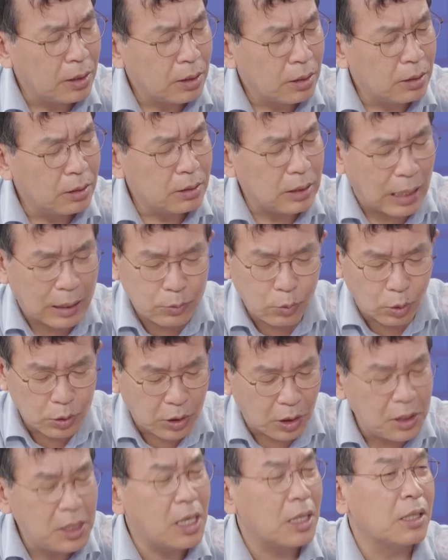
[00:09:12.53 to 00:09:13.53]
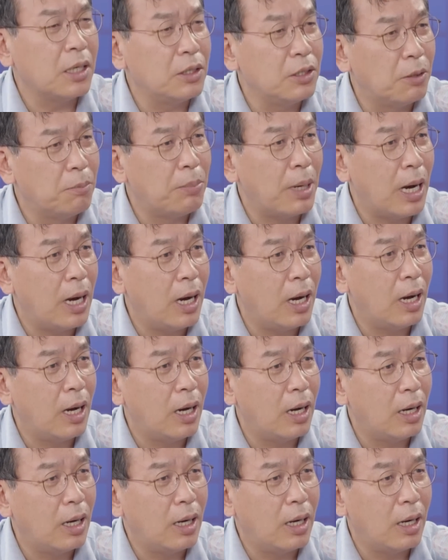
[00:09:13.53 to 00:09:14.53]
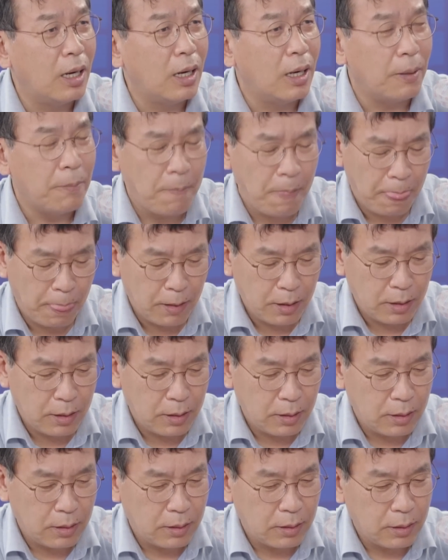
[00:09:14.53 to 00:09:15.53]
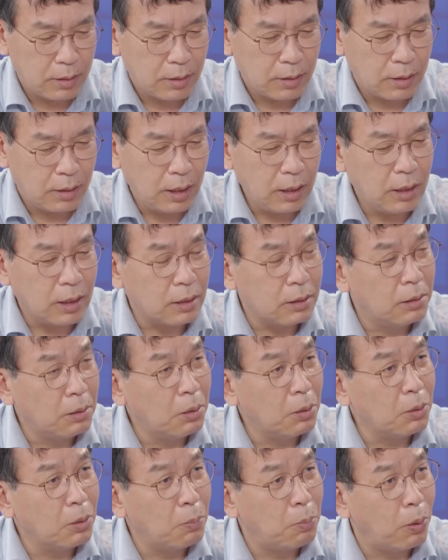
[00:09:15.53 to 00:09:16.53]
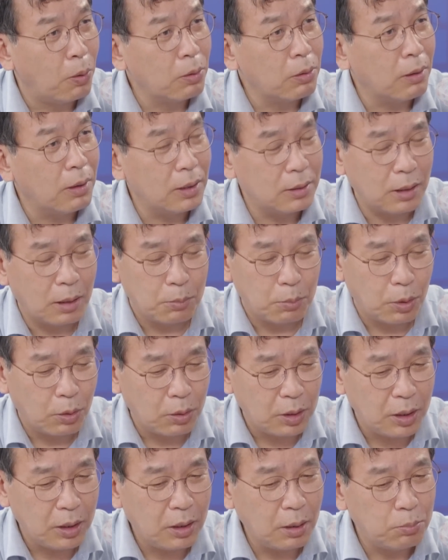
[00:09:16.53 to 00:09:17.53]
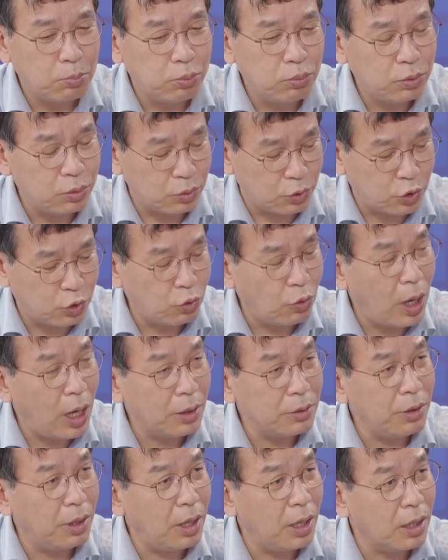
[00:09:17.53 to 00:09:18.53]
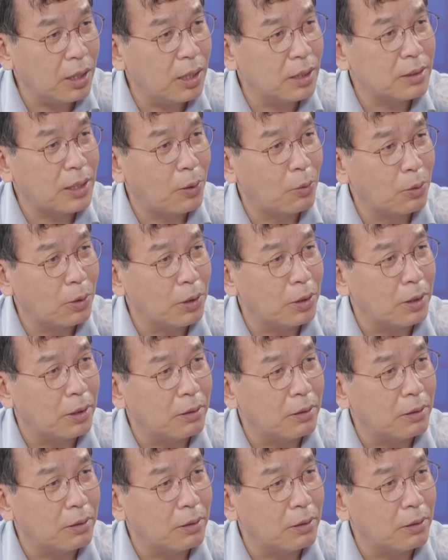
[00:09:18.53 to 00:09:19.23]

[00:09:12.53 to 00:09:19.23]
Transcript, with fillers: 그 나토 전략 개념 봐. 네. 그러니까 그런 거 보러 갔다 뭐 이게 무슨 수학 여행 갔다 온 거요.